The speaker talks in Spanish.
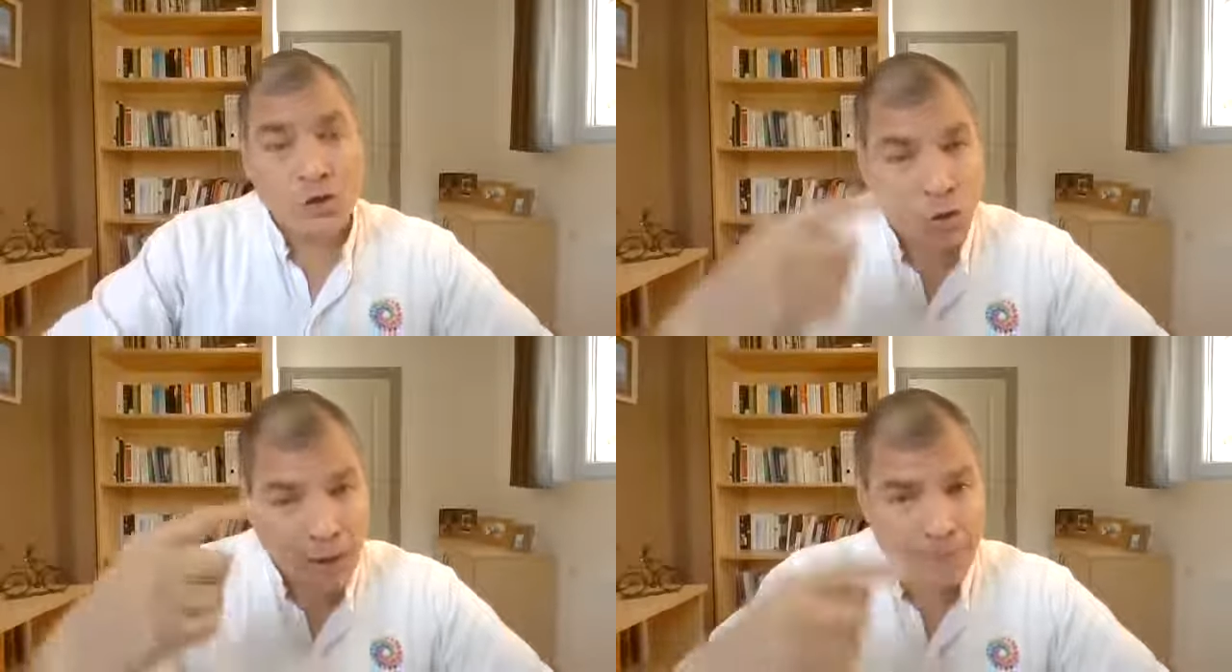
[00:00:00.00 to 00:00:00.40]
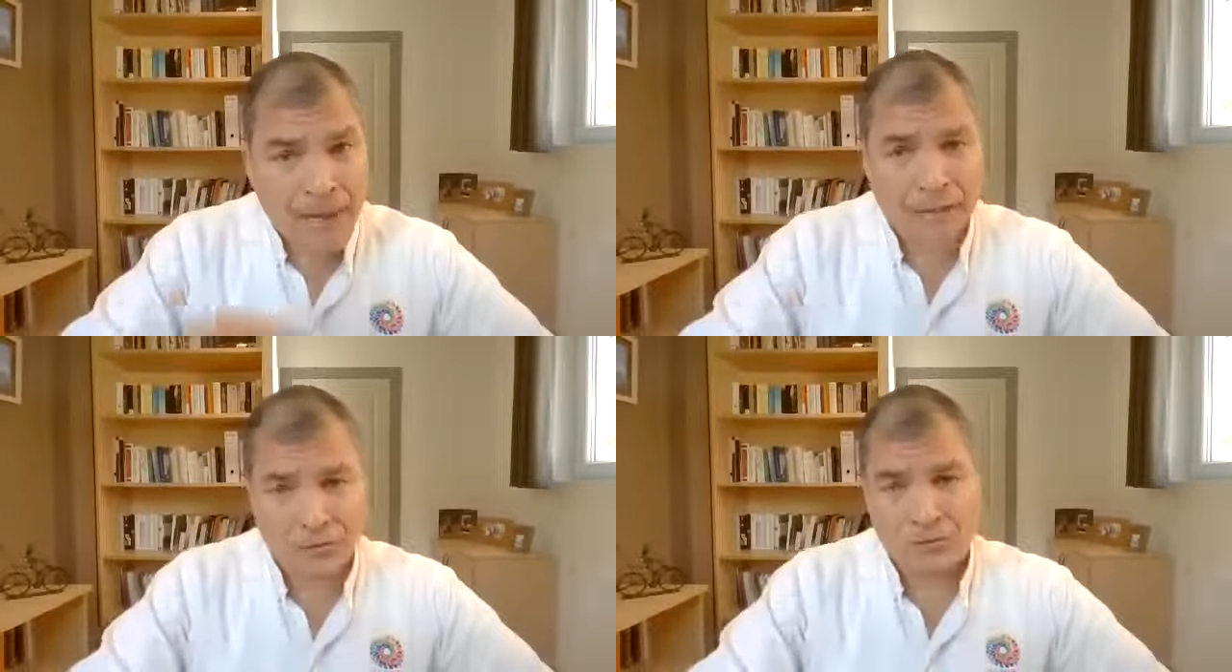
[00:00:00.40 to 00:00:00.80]

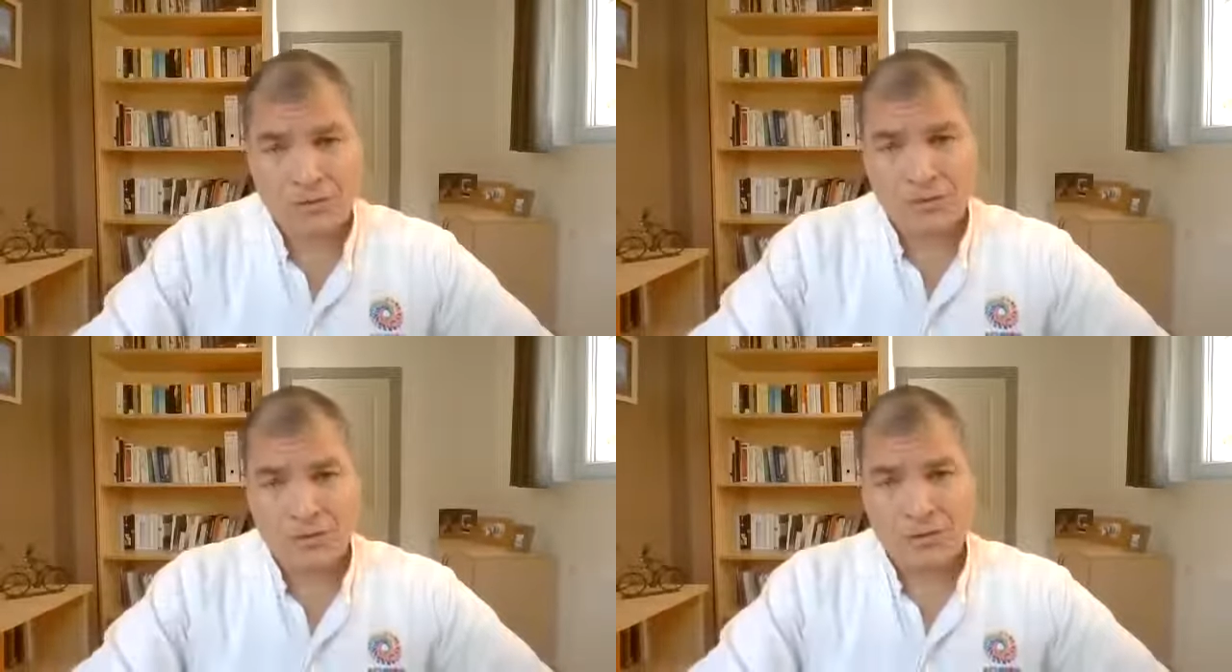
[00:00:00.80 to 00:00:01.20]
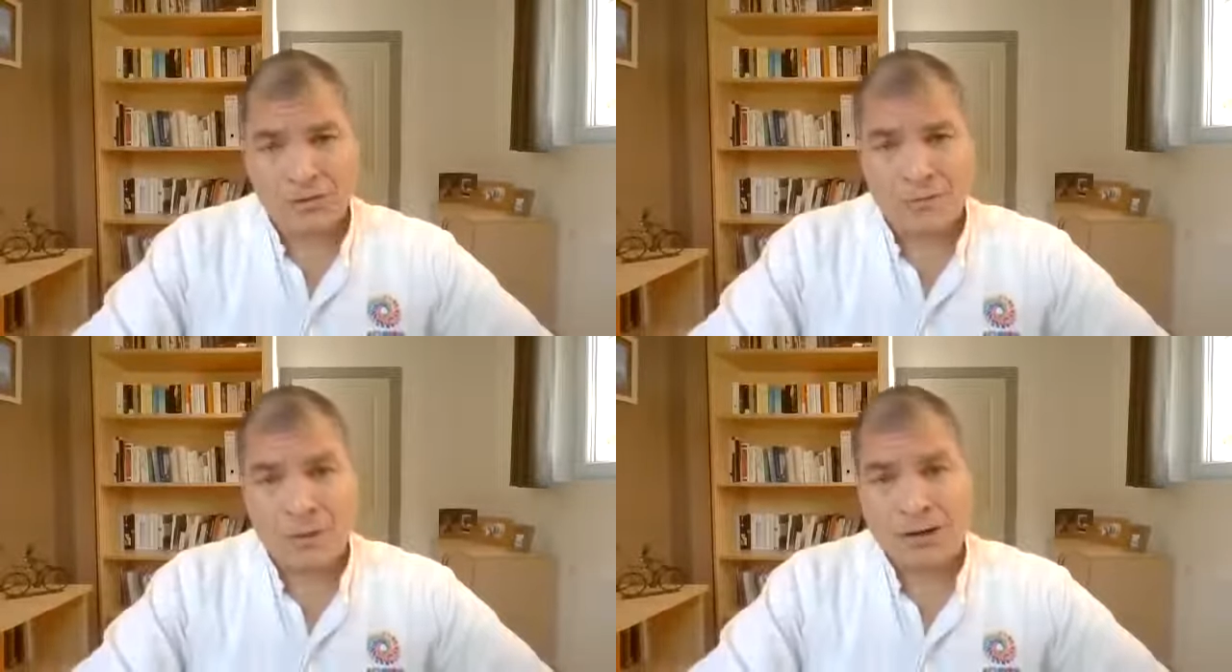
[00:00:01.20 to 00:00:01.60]
solapados
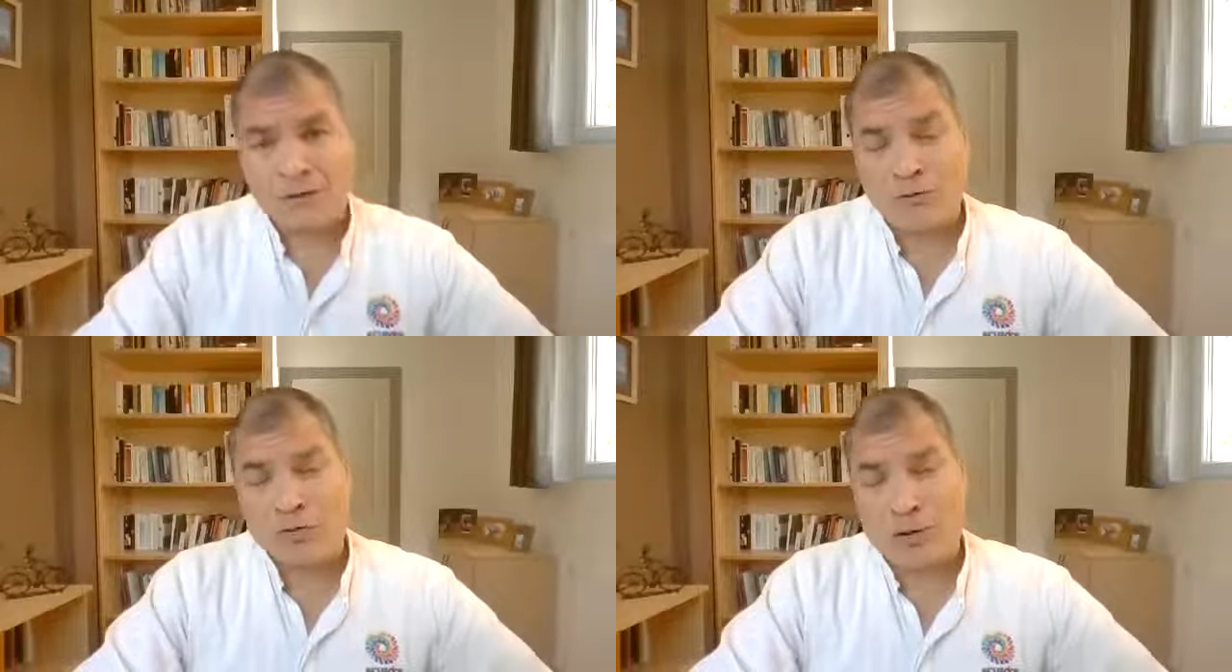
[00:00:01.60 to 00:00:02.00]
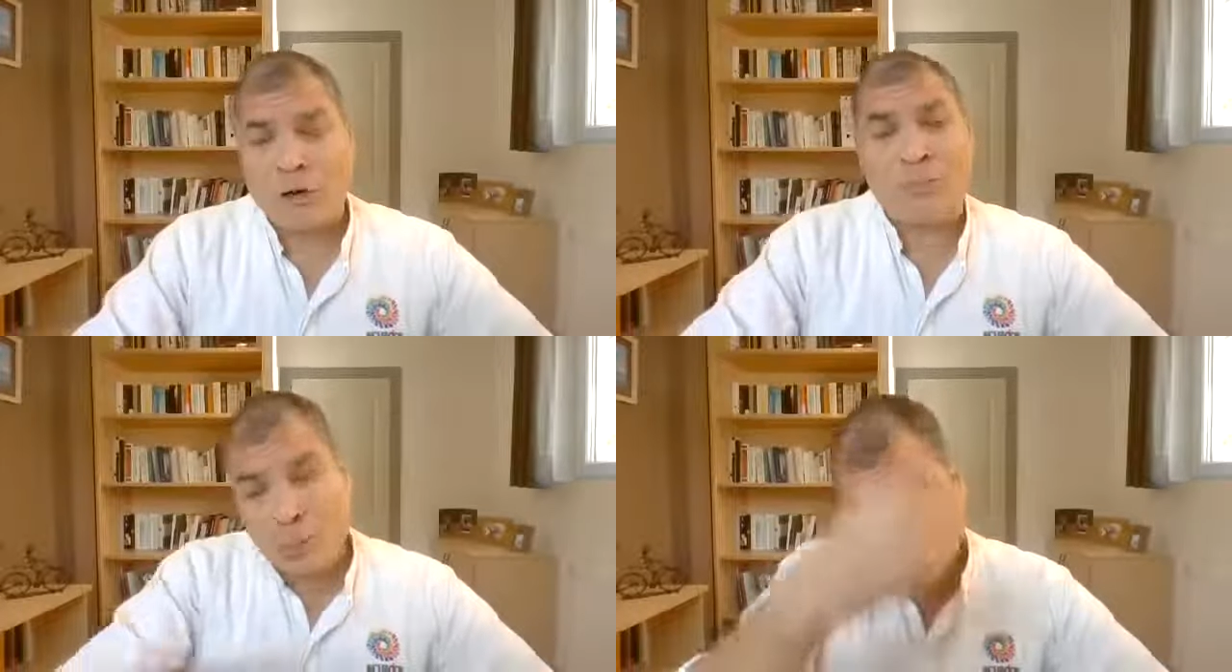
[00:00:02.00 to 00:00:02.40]
con altos
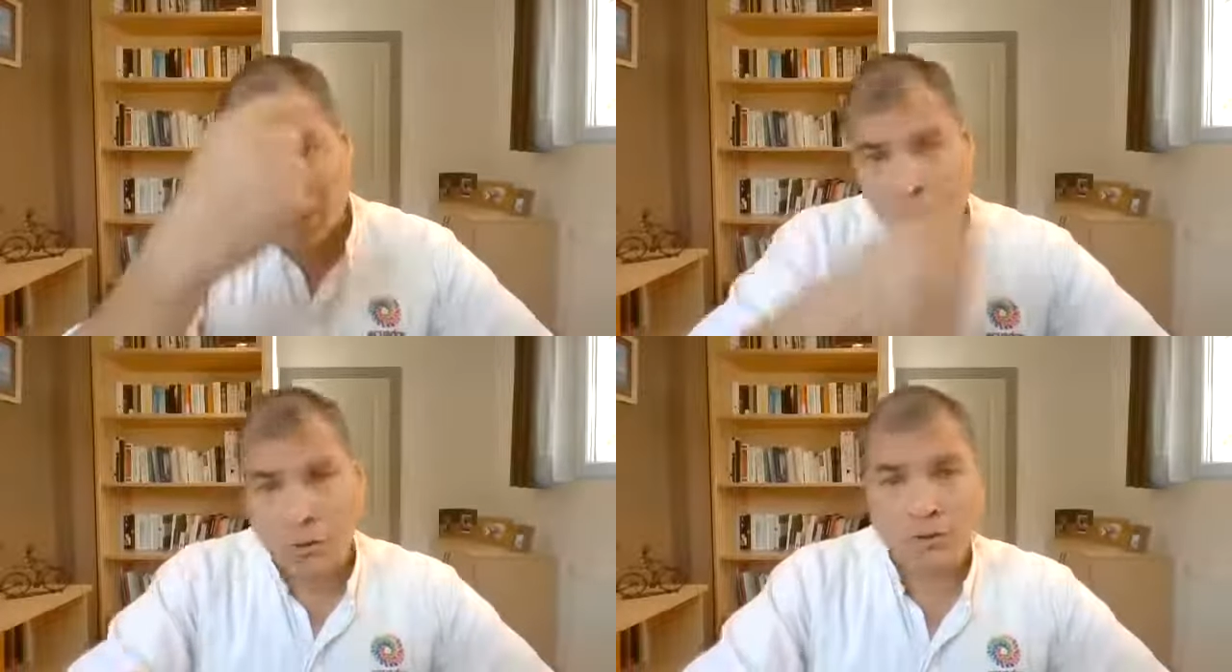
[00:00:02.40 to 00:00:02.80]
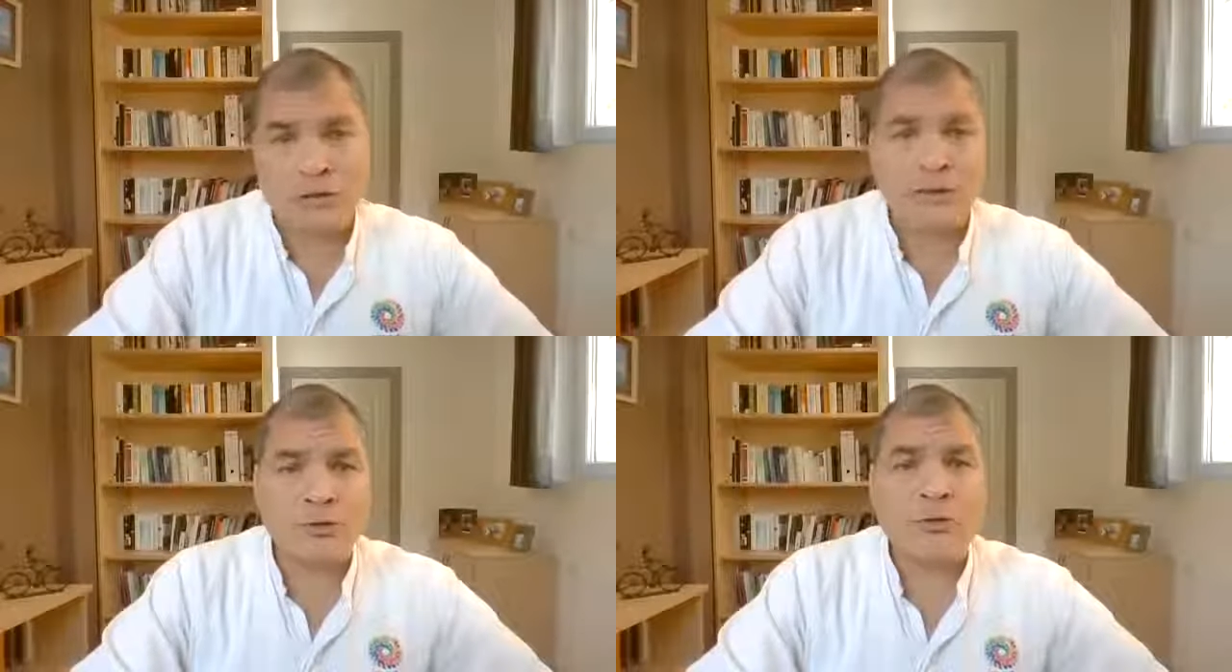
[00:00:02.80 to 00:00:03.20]
funcionarios públicos que
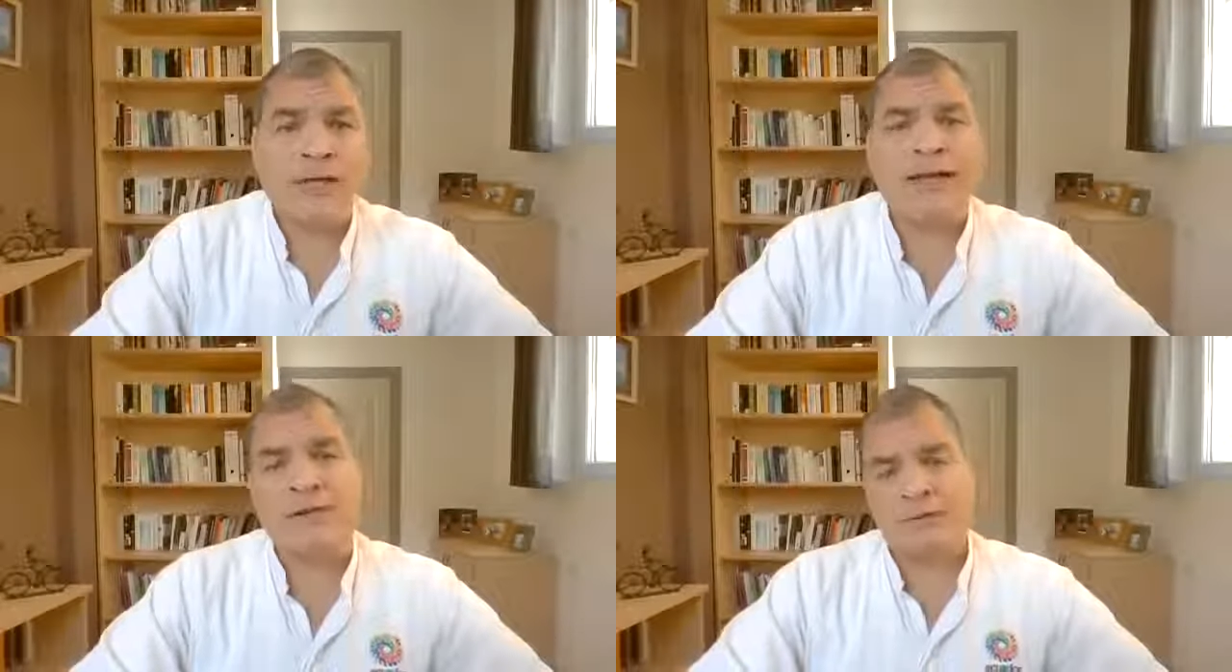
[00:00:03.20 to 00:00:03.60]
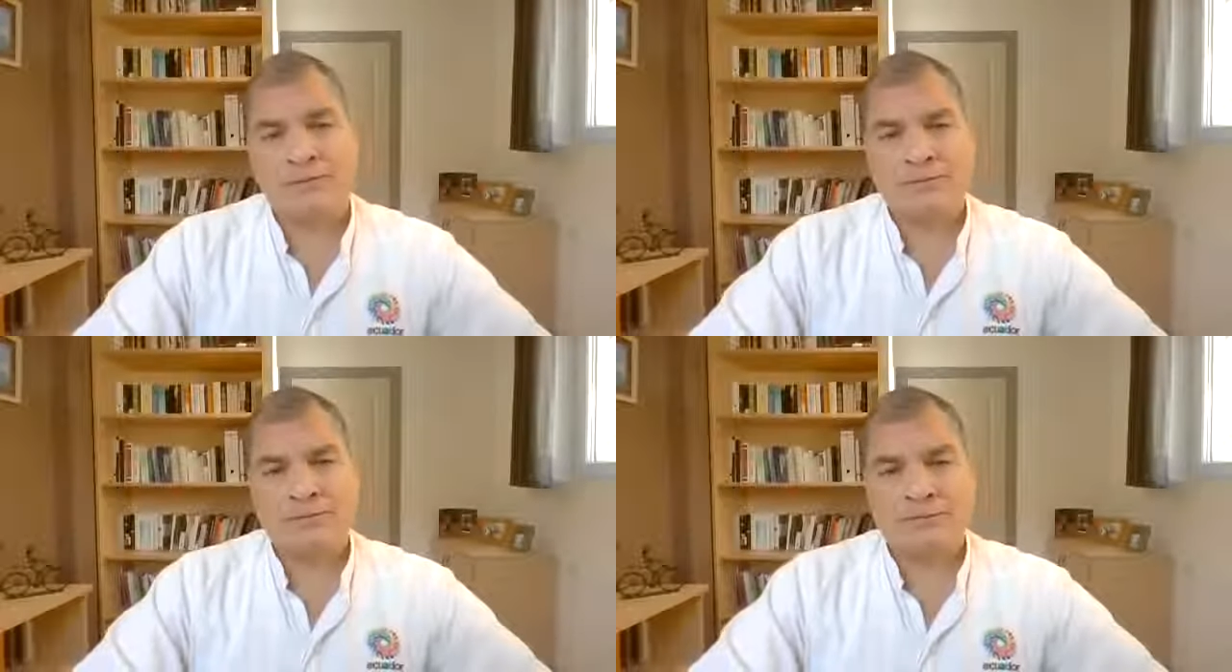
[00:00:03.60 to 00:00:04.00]
incluso tiene su dinero